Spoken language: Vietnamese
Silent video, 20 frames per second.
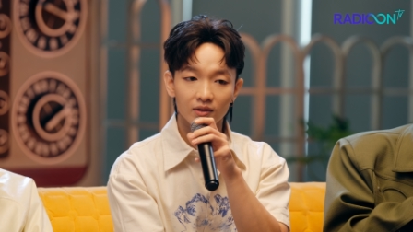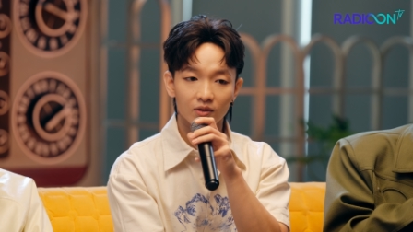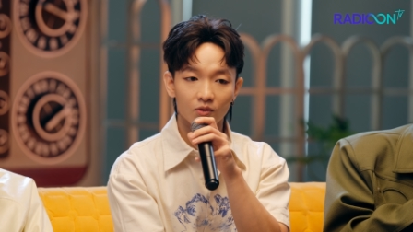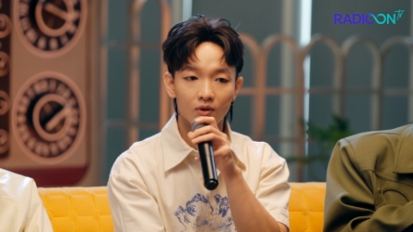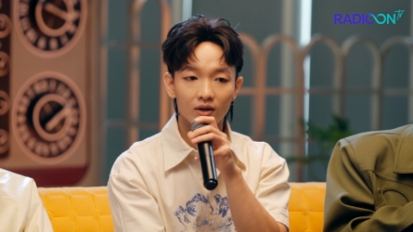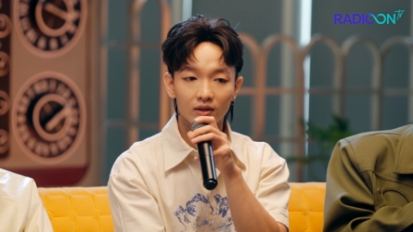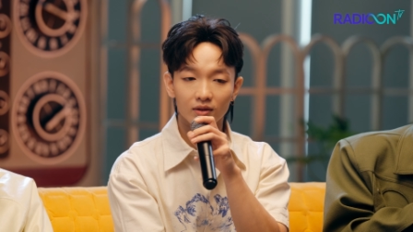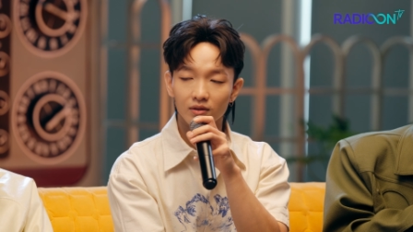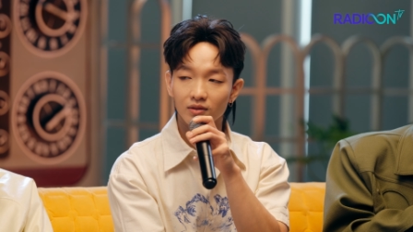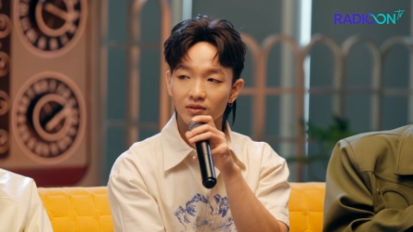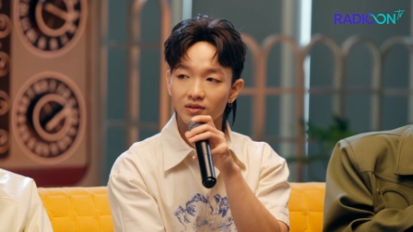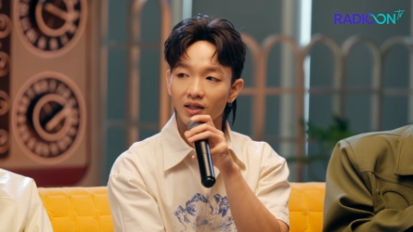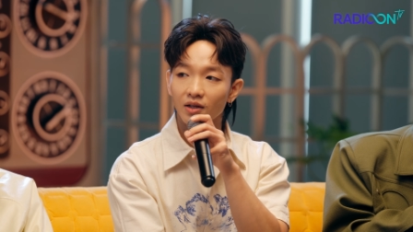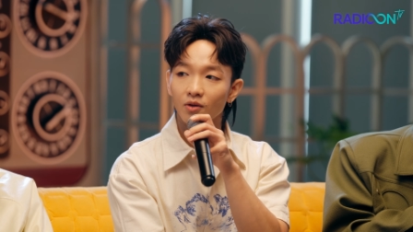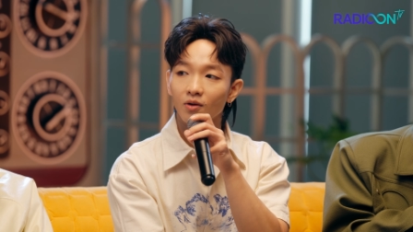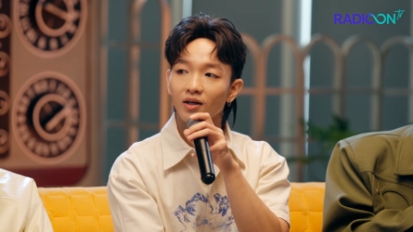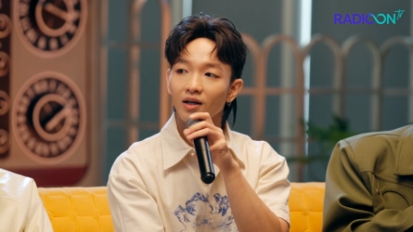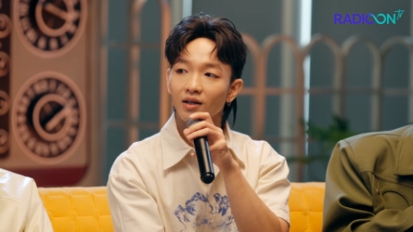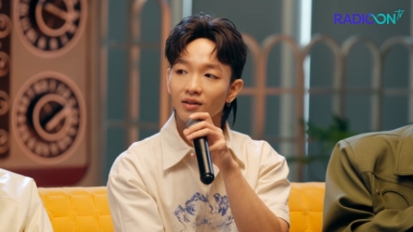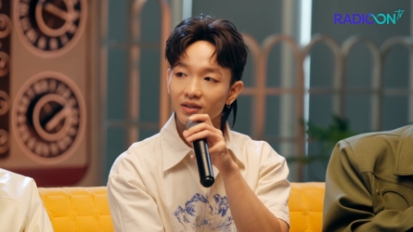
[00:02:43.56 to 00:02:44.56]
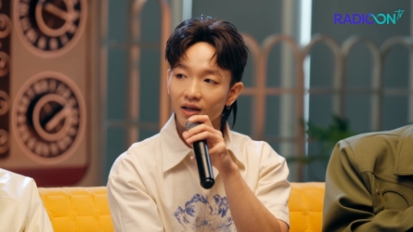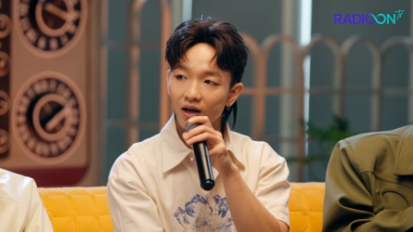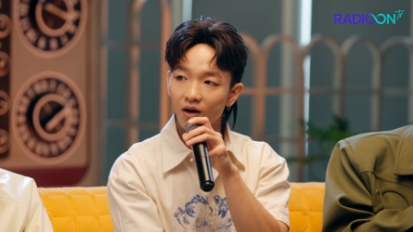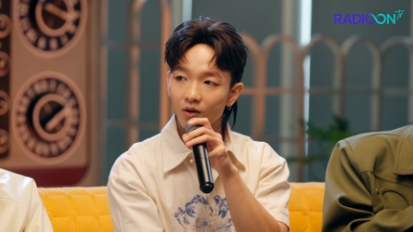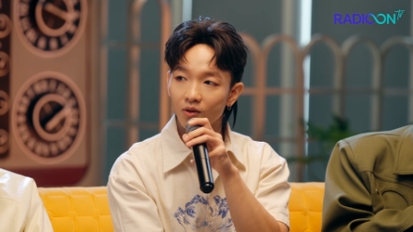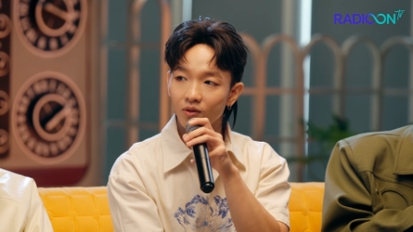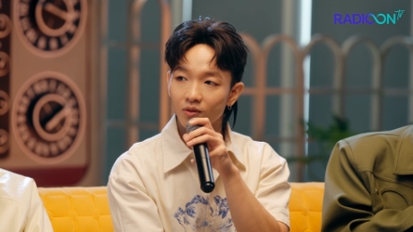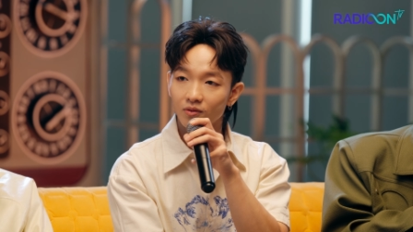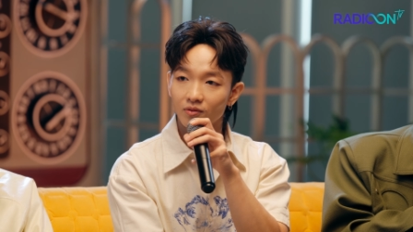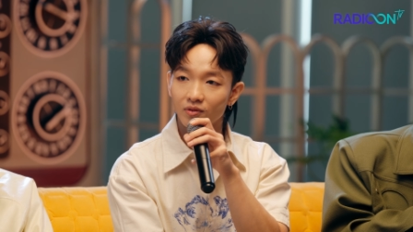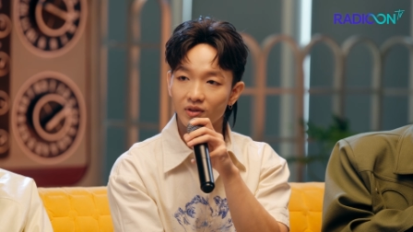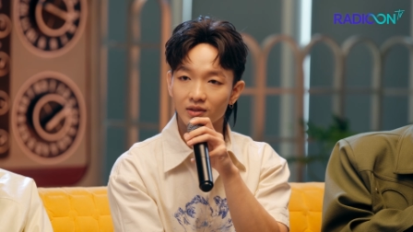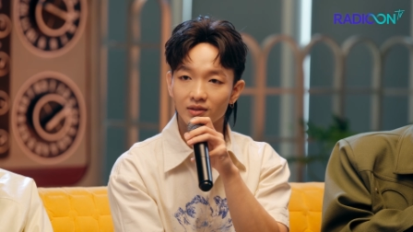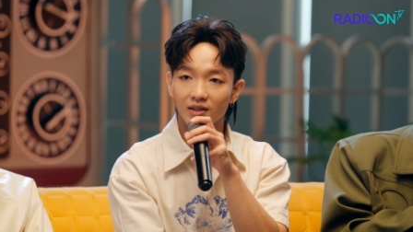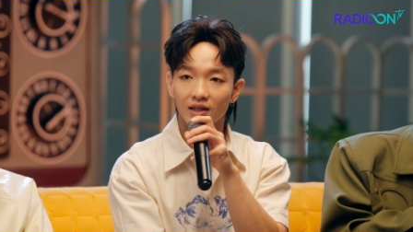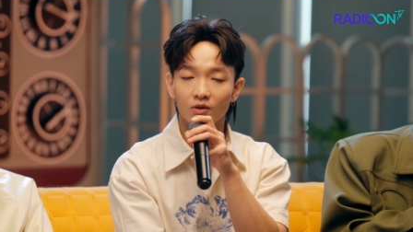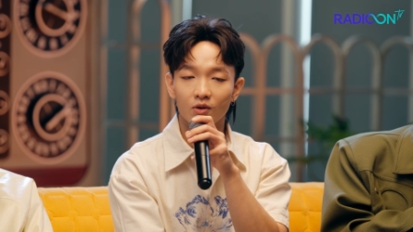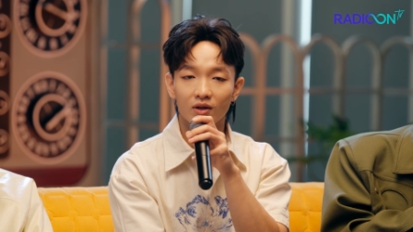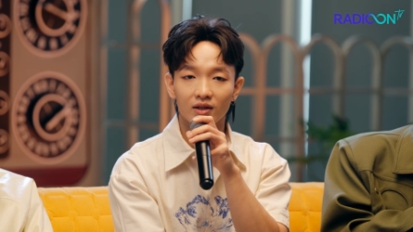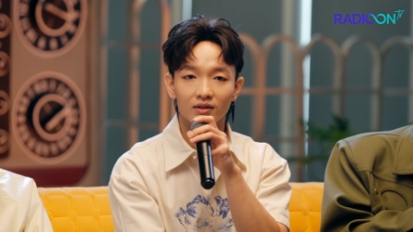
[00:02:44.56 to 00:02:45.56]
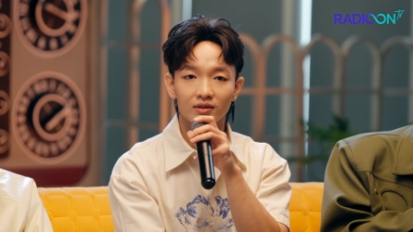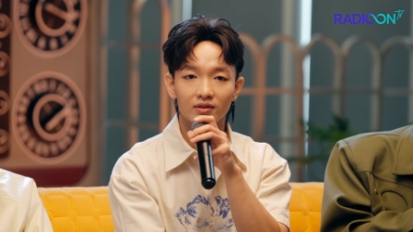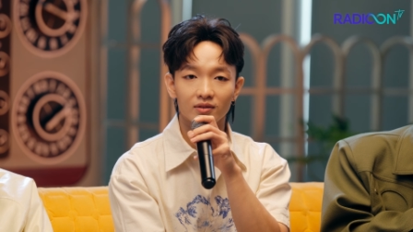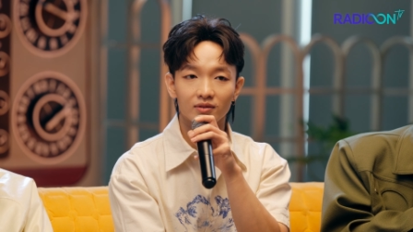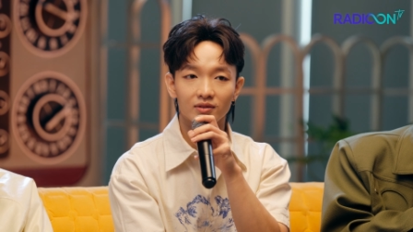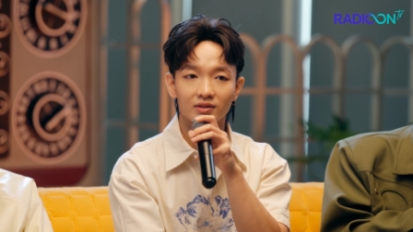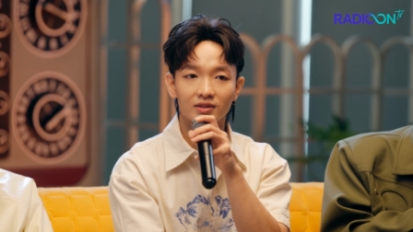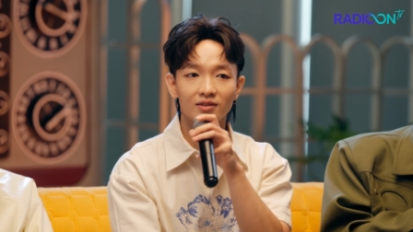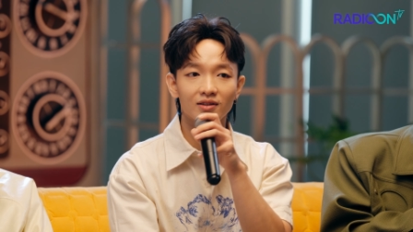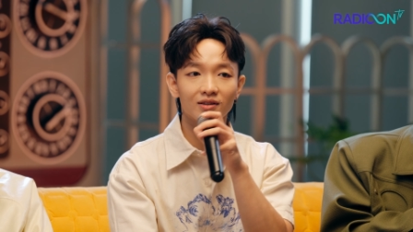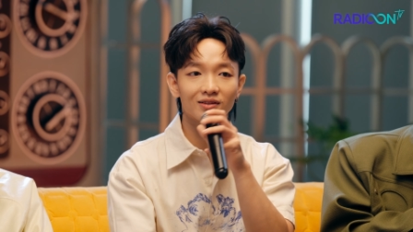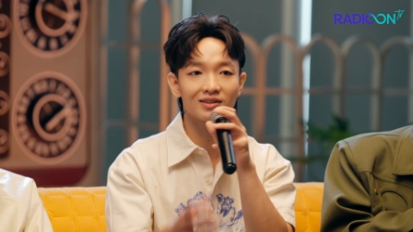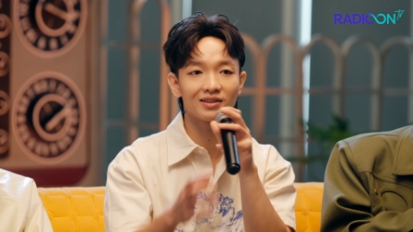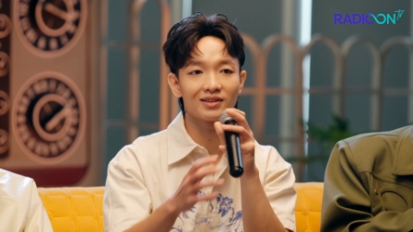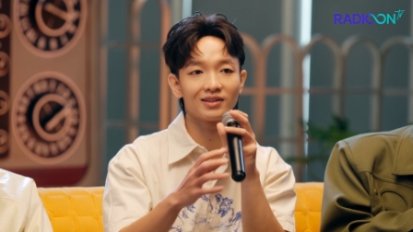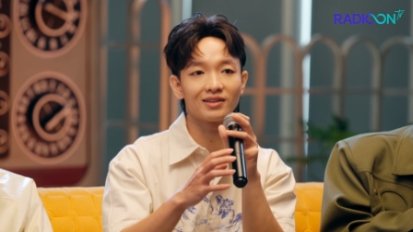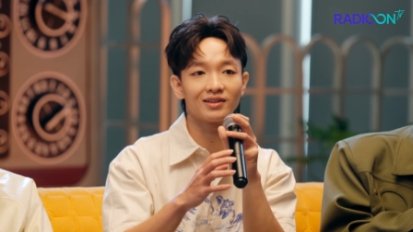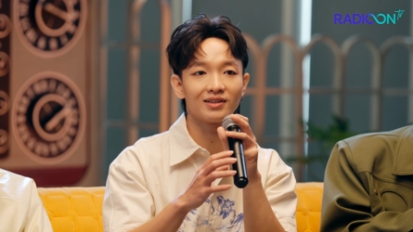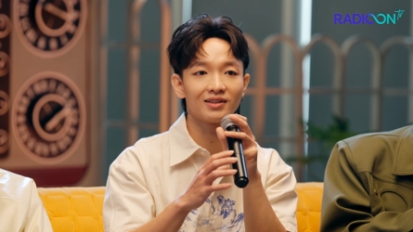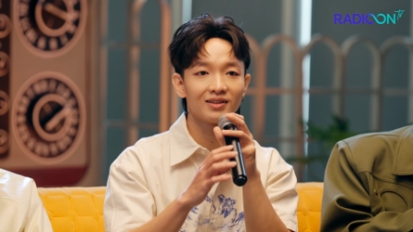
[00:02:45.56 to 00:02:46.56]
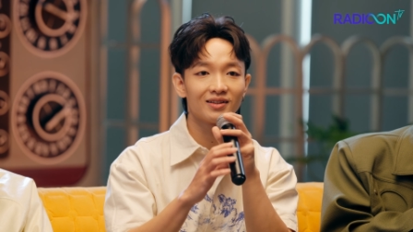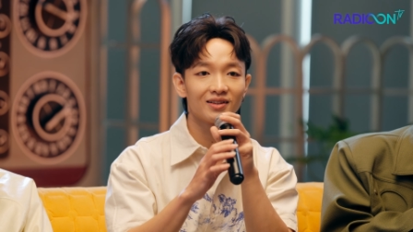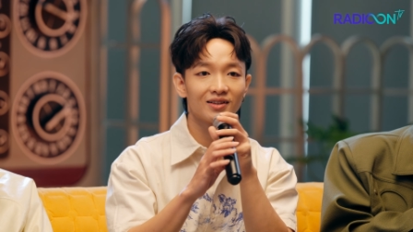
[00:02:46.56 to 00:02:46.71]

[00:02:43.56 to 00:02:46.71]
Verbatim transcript: qua từng giai đoạn khác nhau. Và giai đoạn trước thì